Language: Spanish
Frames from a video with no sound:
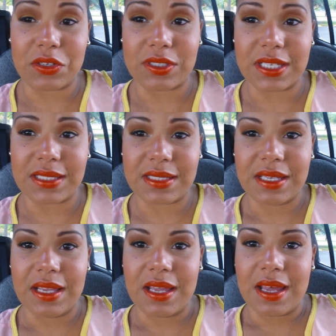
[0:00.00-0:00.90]
cosas
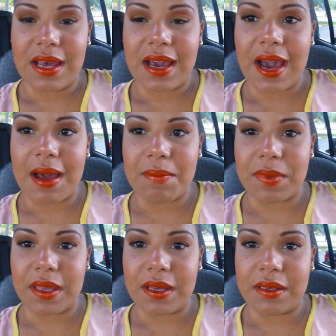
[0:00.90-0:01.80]

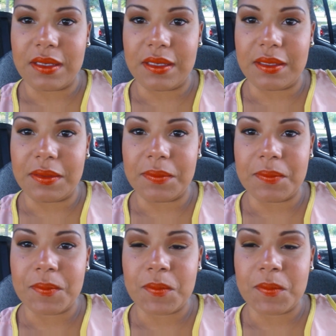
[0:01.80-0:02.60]
cambian eh,